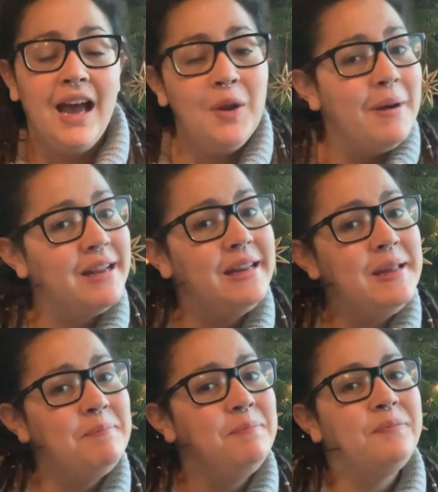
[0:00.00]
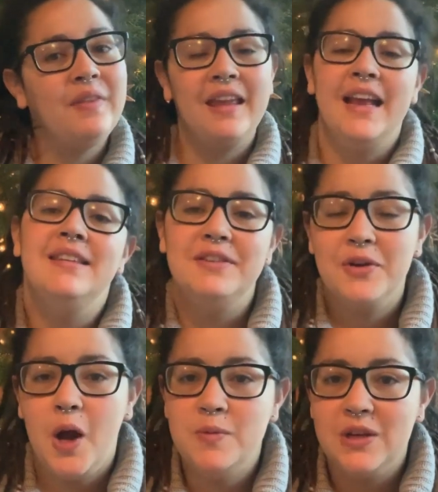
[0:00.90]
Hallo meine Lieben, herzlich
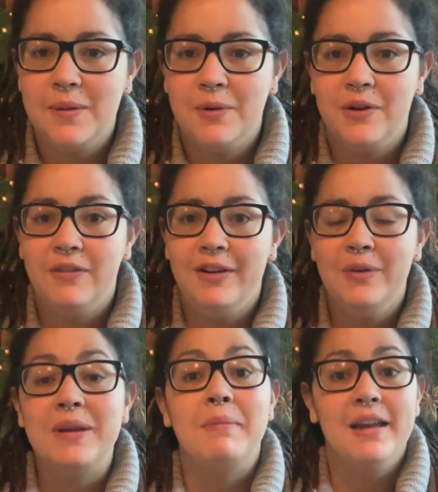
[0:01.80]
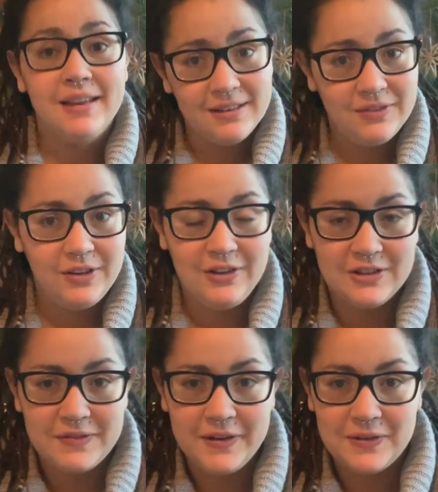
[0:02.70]
willkommen zu einem neuen Video, dem ersten Video
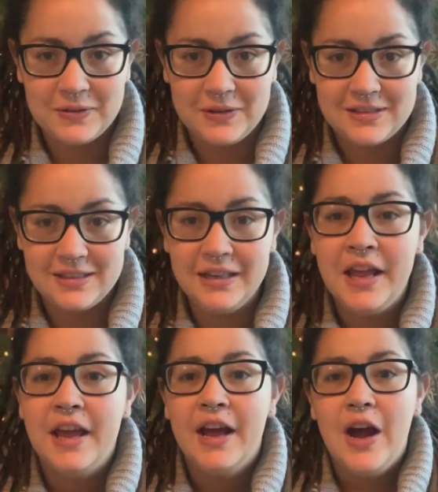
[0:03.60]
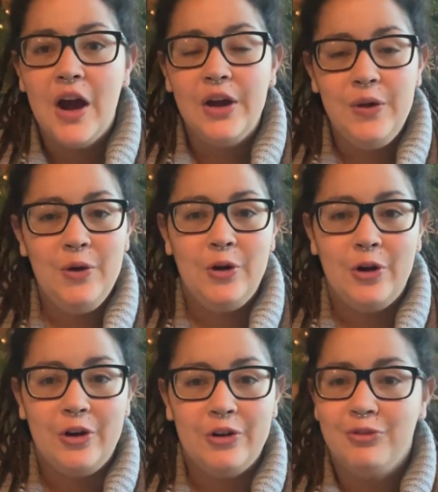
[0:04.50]
in 2019.
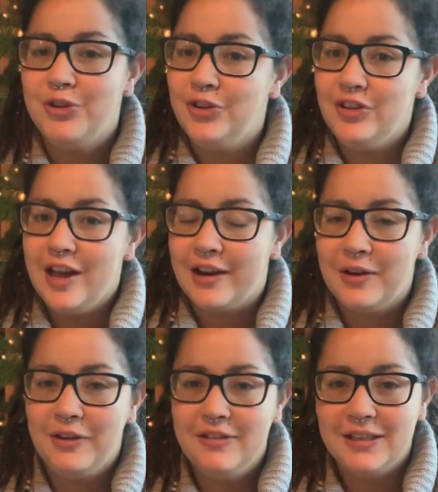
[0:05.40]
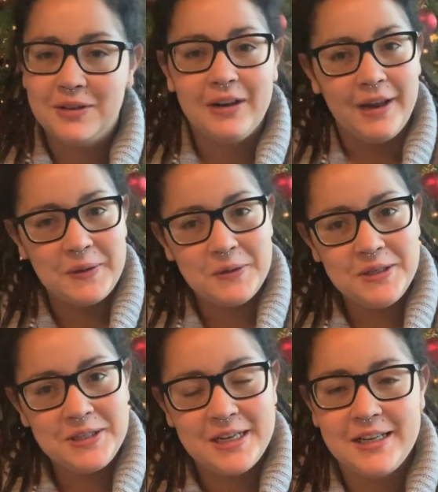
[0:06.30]
Ja, was soll ich sagen? Ich hoffe, ihr seid gut
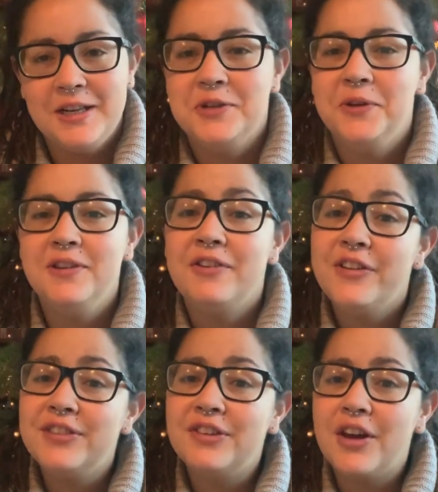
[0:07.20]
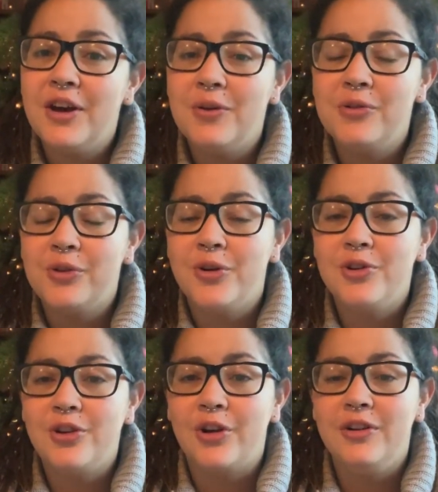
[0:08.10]
reingerutscht, hattet ein schönes Silvester und
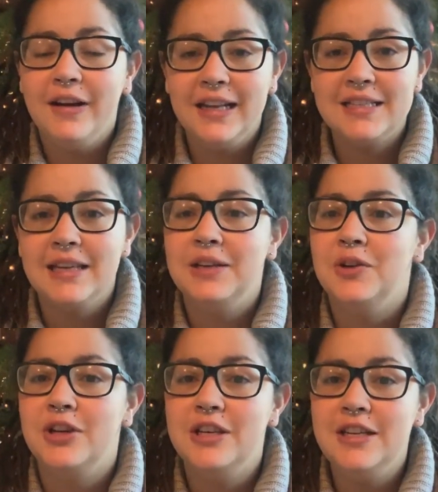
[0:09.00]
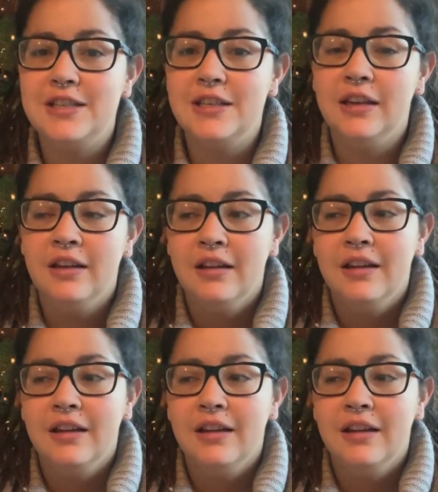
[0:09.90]
konntet auch die Weihnachtszeit noch genießen.